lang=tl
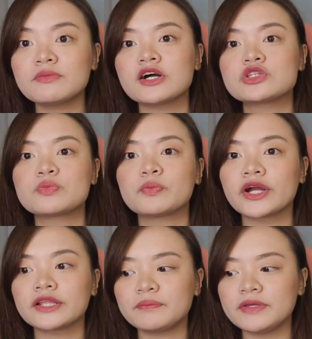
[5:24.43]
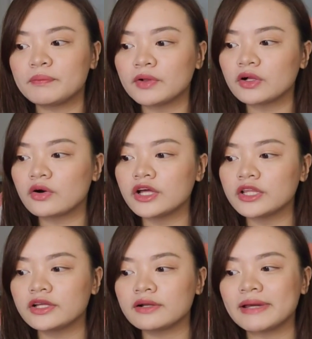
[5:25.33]
yung mga support people ko
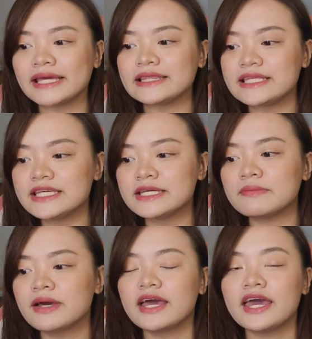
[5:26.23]
under my team,